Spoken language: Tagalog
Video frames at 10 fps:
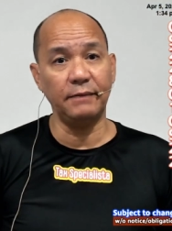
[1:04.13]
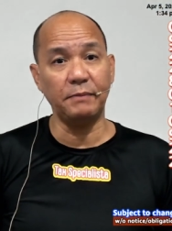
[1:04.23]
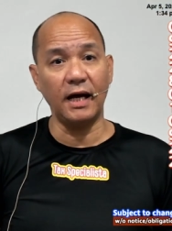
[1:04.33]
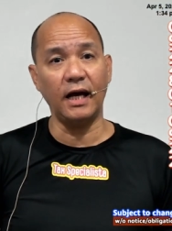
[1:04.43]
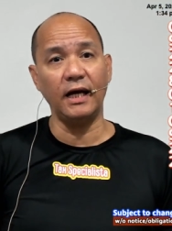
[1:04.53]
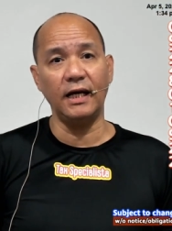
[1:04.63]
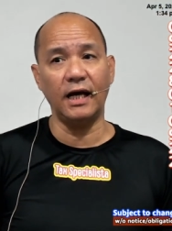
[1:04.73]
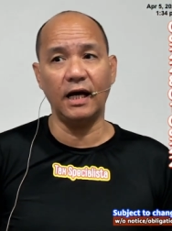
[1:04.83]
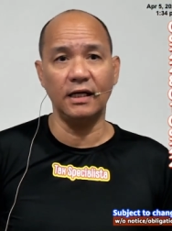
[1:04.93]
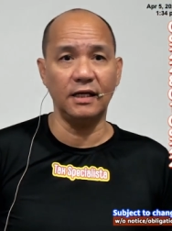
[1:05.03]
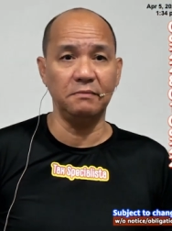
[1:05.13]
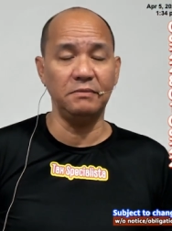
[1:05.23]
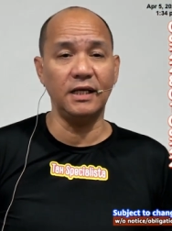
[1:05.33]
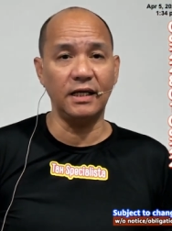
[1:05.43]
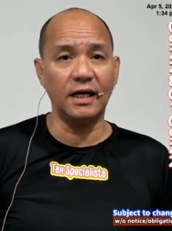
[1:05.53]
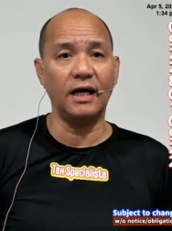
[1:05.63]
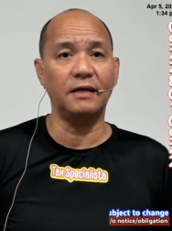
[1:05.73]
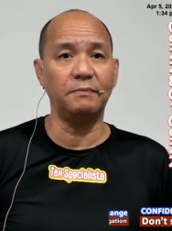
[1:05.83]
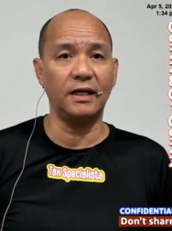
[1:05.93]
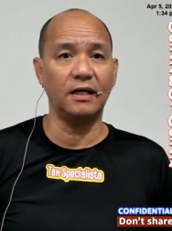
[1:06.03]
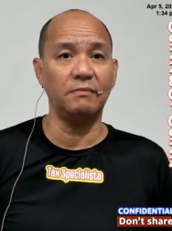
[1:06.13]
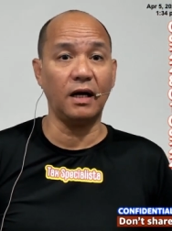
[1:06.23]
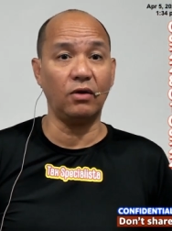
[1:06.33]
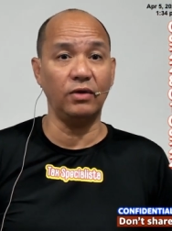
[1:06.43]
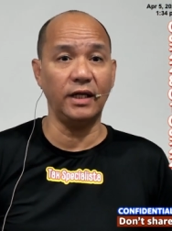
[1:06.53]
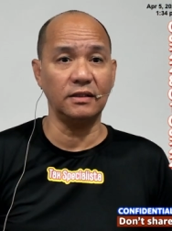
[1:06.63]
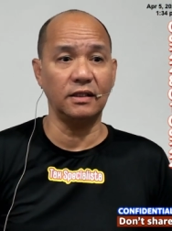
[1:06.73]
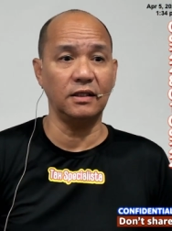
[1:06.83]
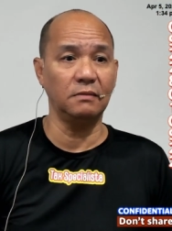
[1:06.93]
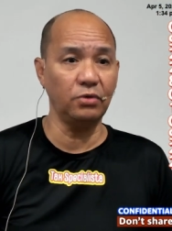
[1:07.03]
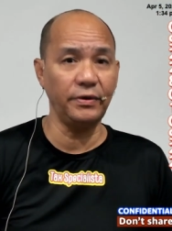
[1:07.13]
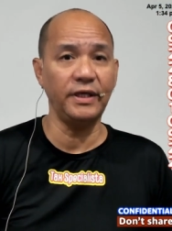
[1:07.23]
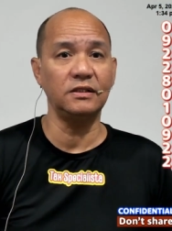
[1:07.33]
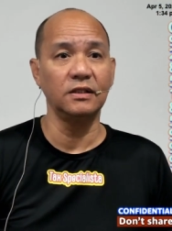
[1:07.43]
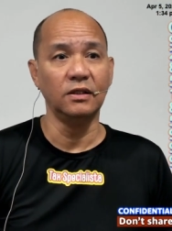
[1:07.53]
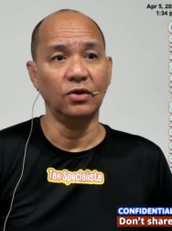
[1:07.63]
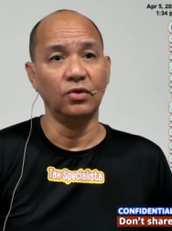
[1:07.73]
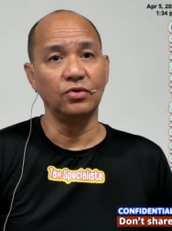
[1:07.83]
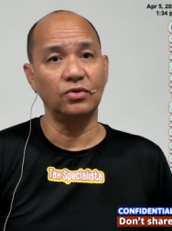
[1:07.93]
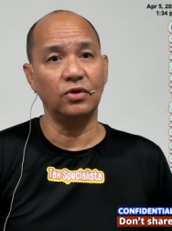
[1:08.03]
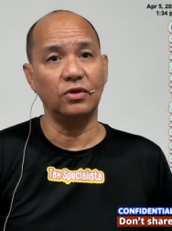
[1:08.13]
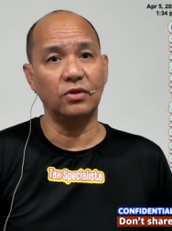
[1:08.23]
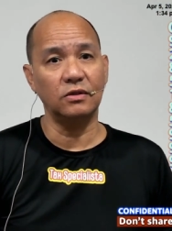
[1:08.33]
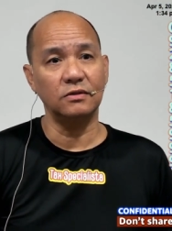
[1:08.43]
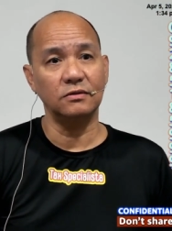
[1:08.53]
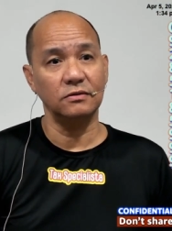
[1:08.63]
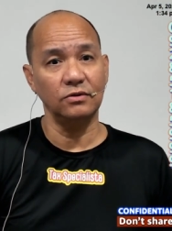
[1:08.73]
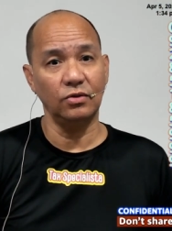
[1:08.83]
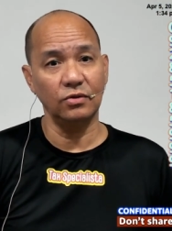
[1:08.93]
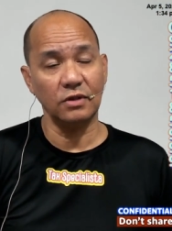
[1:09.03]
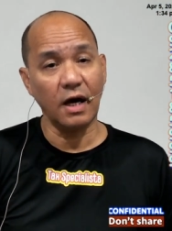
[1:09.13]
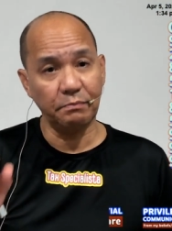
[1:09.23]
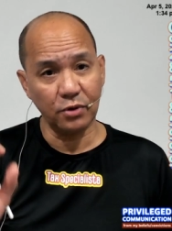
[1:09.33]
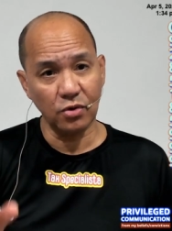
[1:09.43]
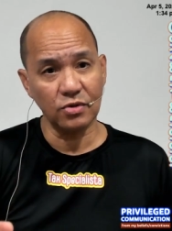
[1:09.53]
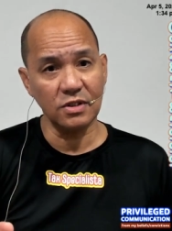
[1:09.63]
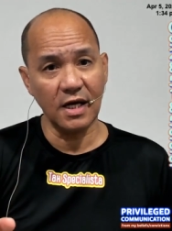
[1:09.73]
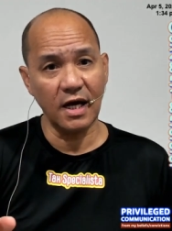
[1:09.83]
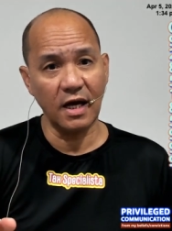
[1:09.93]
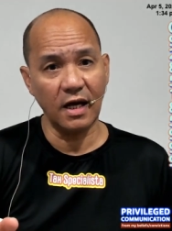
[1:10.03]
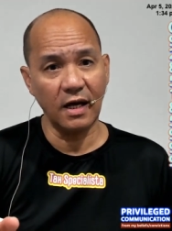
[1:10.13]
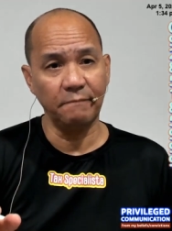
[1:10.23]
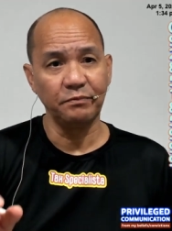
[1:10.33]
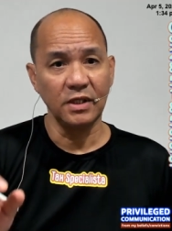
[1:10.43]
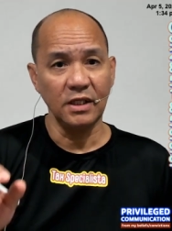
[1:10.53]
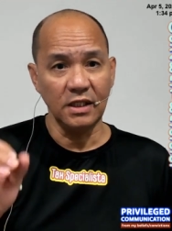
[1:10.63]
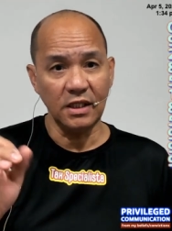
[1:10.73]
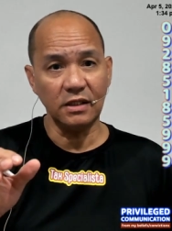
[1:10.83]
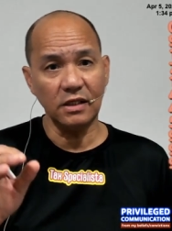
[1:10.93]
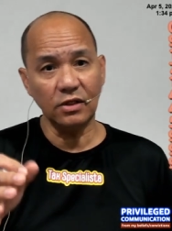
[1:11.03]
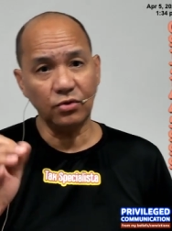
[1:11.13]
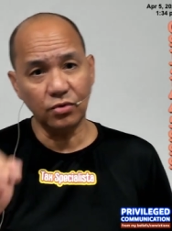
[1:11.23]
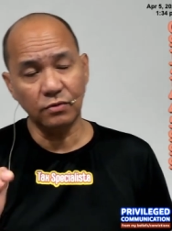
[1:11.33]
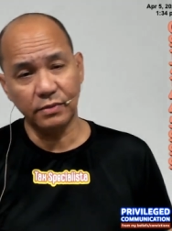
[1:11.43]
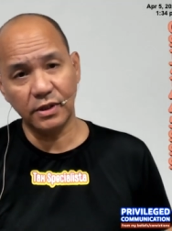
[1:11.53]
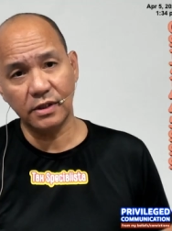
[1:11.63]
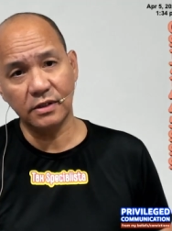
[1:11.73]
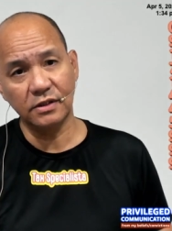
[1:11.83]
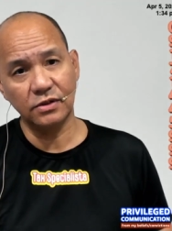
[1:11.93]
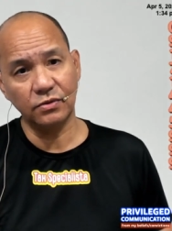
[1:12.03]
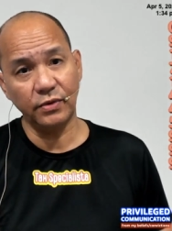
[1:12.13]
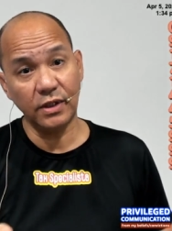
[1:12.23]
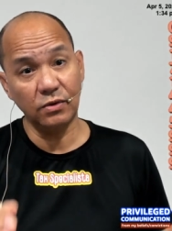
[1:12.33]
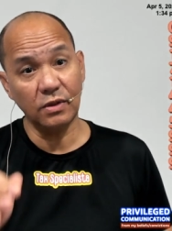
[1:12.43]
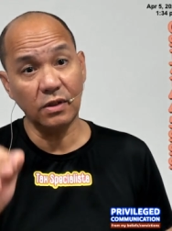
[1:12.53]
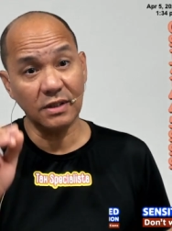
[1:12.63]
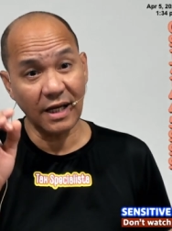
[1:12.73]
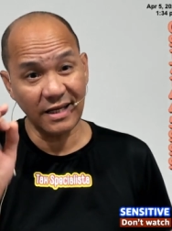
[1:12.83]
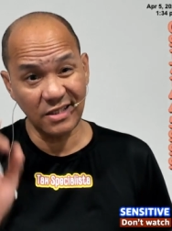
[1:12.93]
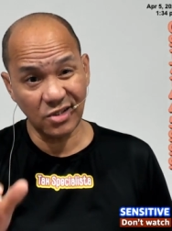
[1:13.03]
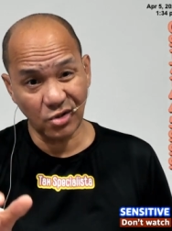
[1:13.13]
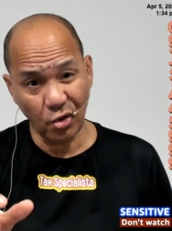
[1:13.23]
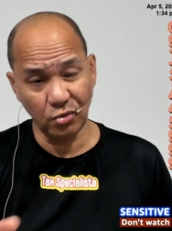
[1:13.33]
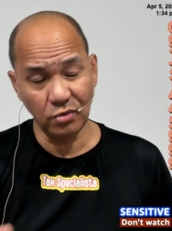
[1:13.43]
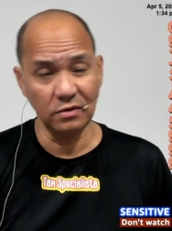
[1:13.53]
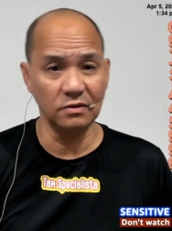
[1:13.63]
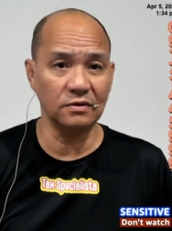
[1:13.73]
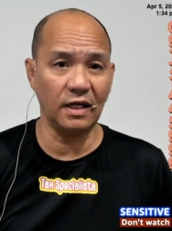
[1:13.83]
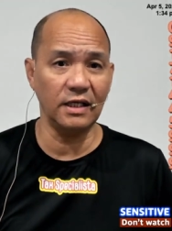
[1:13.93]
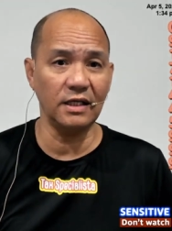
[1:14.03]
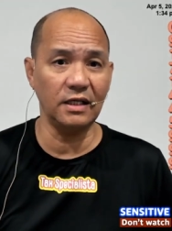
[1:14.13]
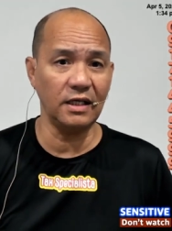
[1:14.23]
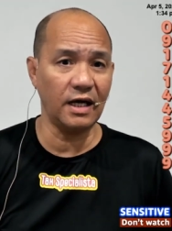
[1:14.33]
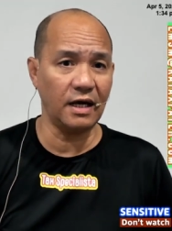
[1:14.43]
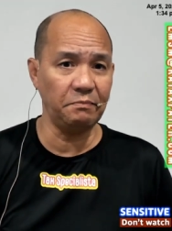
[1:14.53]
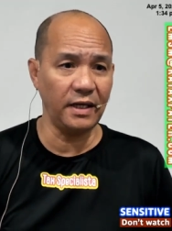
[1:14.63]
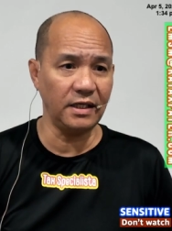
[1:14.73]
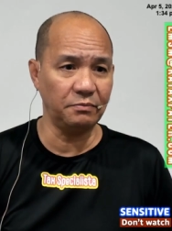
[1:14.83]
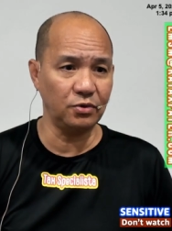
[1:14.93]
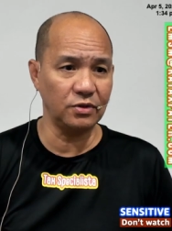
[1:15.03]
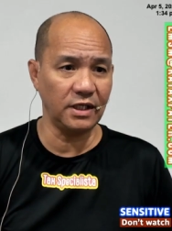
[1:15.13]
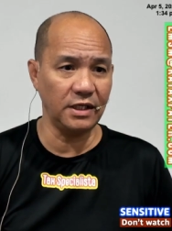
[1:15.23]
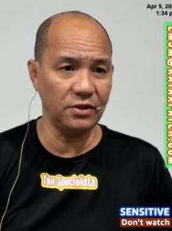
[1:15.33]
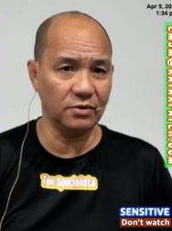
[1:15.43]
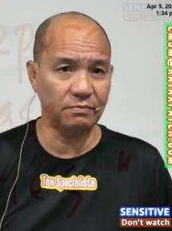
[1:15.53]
pangangailangan ng BIR para makakolekta ng buwis. So, yung approach na eating two birds with a stone, ayan, i-apply na po sa inyo.